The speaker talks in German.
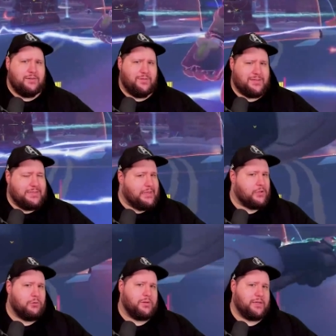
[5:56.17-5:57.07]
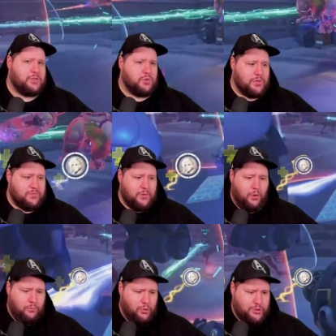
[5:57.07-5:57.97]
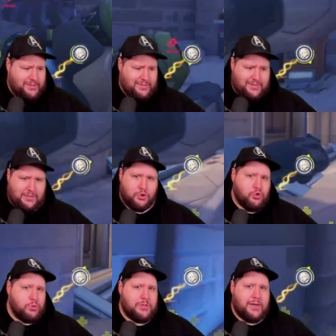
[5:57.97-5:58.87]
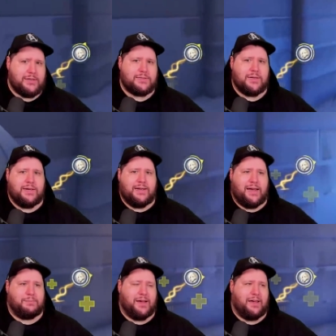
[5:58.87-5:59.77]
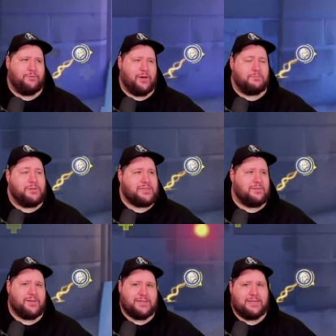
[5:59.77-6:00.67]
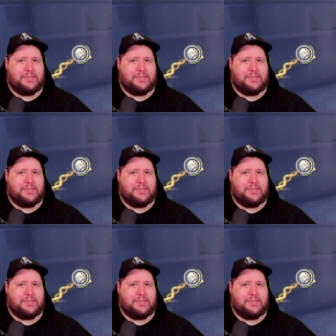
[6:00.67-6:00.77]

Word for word: was nicht unbedingt so ist, wie Overwatch jetzt als Shooter ist, aber einfach ein bisschen was an den